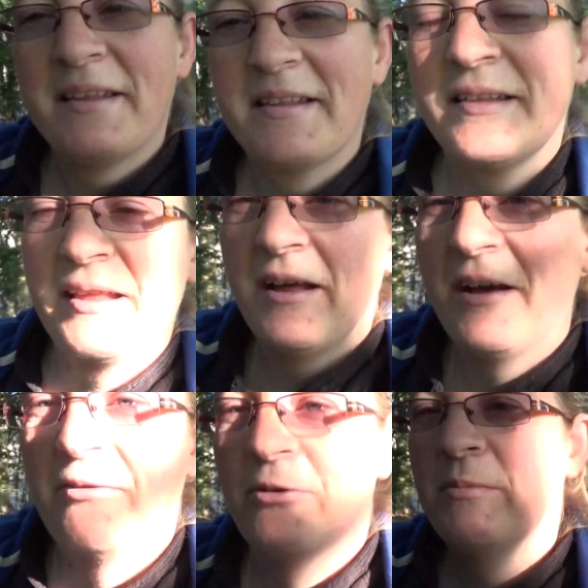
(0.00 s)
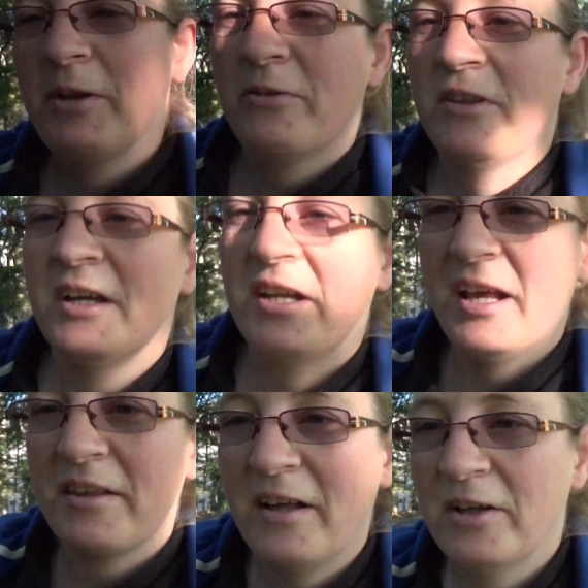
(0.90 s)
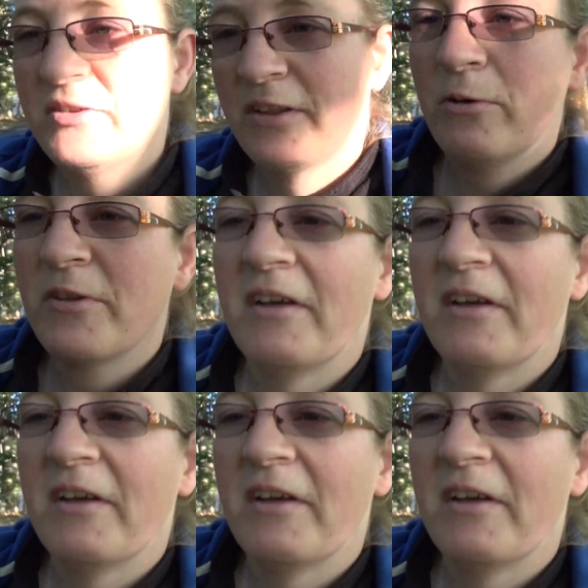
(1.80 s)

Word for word: Es ist äh, für mich und Siri der erste Auswärtskurs.